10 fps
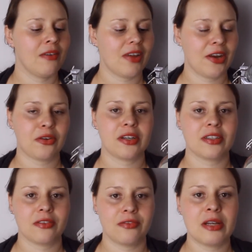werde ich euch
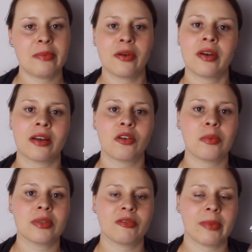das dann filmen und dann
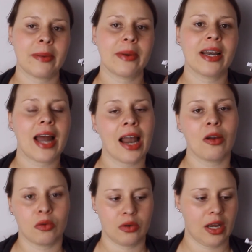kommt es auf meinem
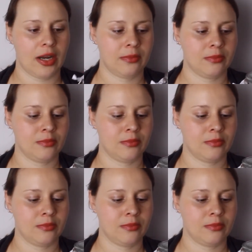Kanal online.